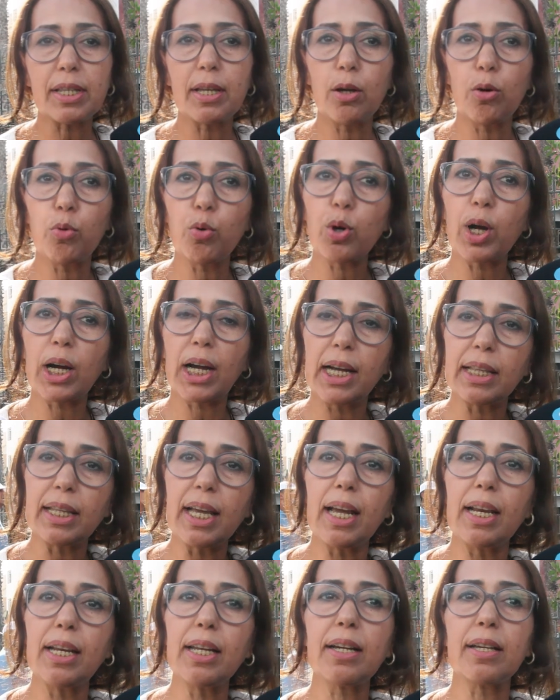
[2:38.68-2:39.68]

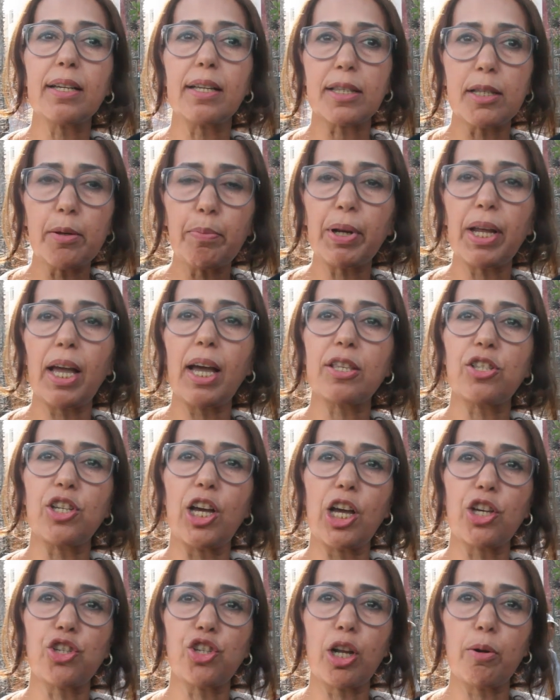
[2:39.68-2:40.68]
وكذلك تبرئه
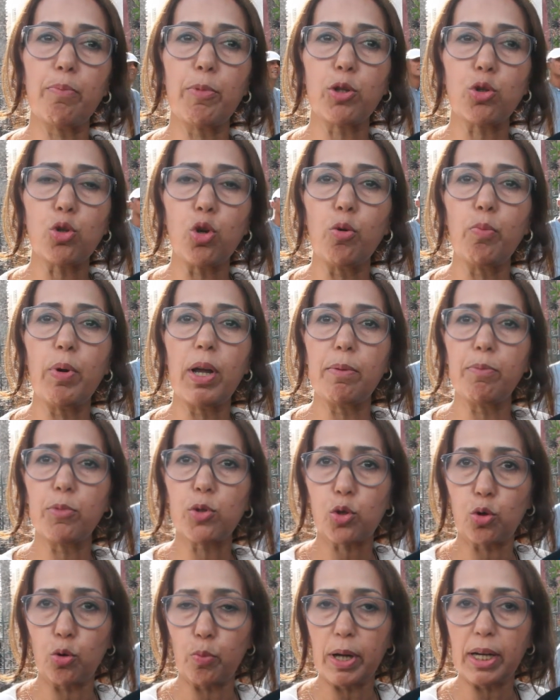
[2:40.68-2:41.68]
هاجر من التهمه
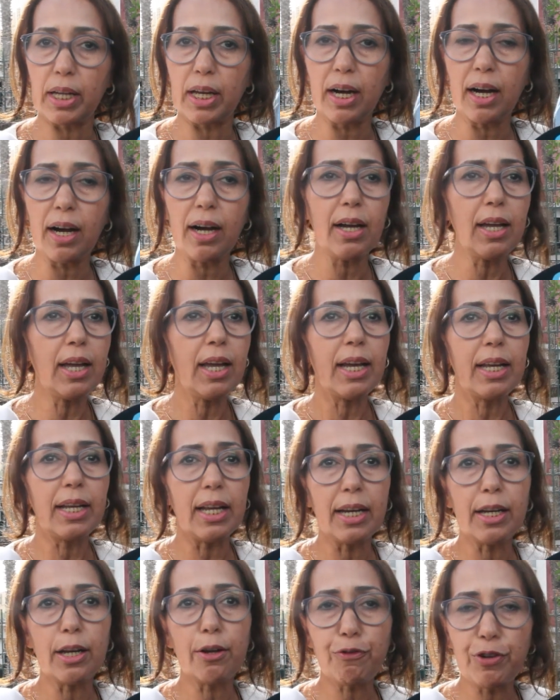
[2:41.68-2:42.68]
المنسوبه لها
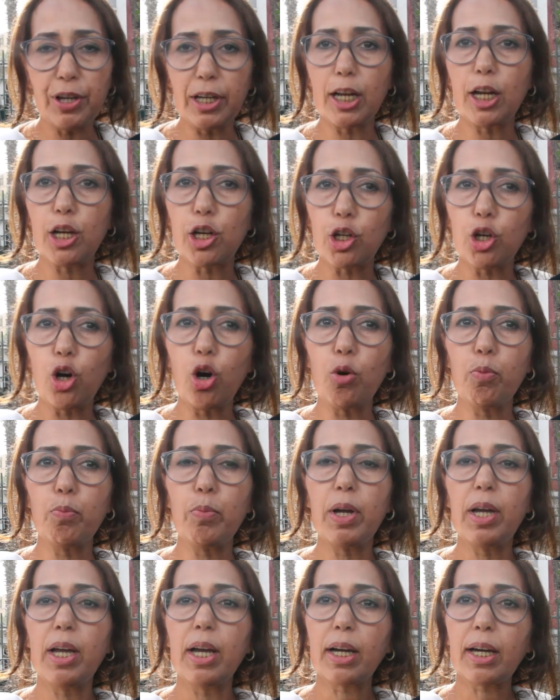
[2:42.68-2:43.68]
لان فعلا اليوم
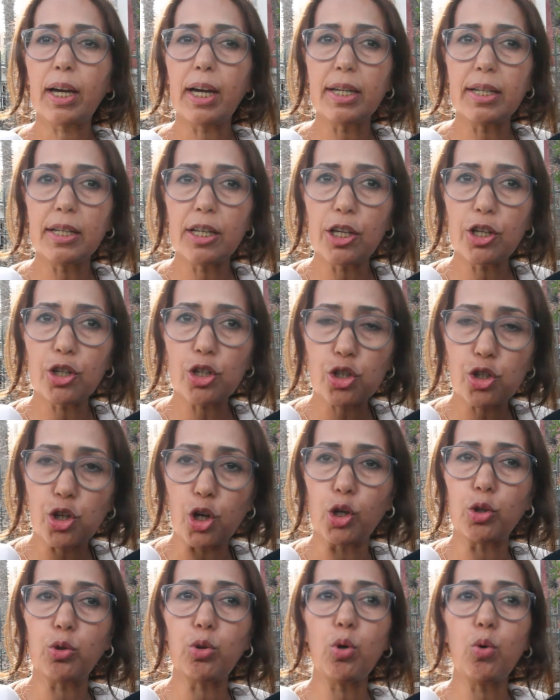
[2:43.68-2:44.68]

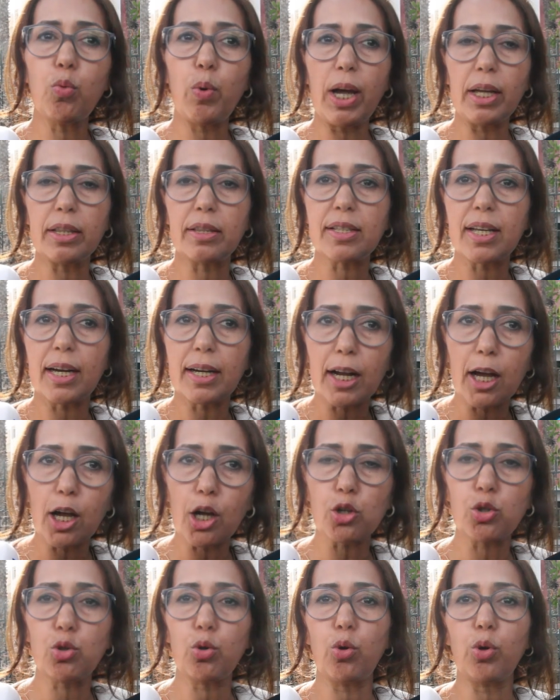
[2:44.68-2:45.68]
كنشهدوا واحد
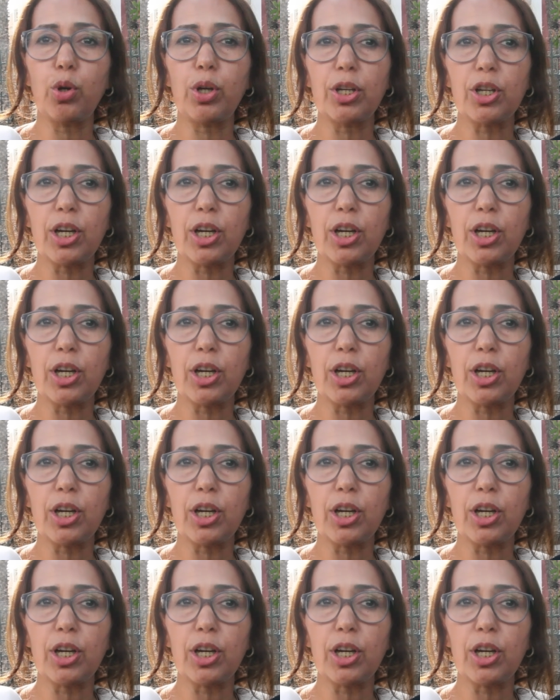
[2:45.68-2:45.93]
التراجع